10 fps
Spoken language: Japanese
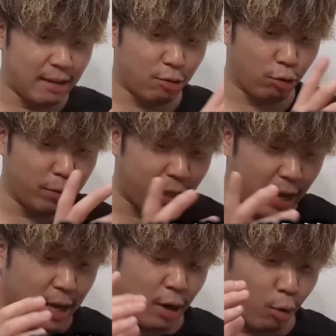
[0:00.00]
映像を見
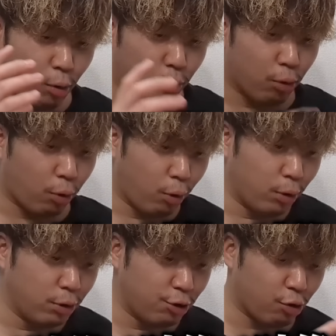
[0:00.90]
て、こうこうこ
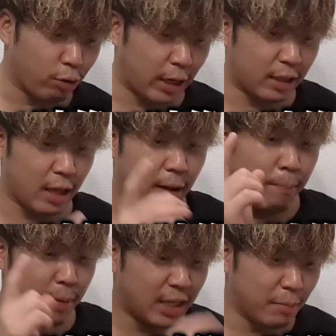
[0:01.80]
ういう条件で
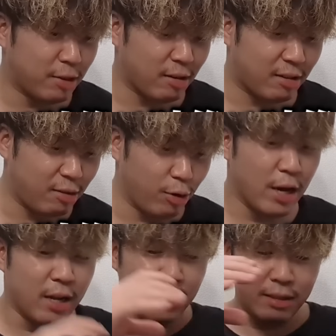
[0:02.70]
めちゃめちゃ強い。
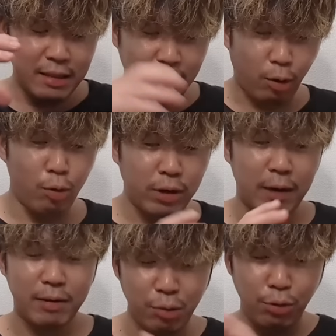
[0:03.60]
で、今
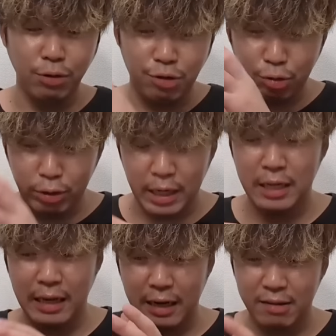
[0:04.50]
回はそういう条件
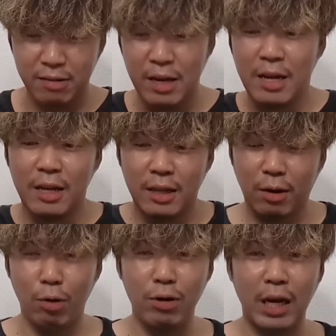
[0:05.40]
になるはず。
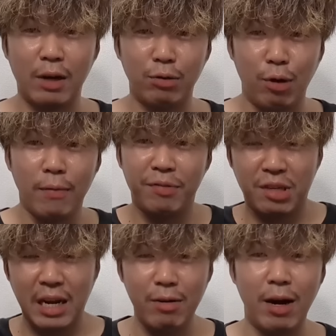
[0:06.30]
今回こそ
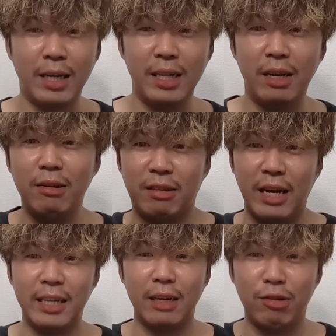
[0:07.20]
力を発揮できる
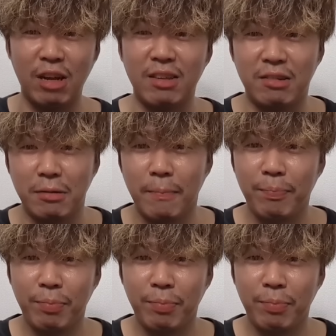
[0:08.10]
最大のチャンス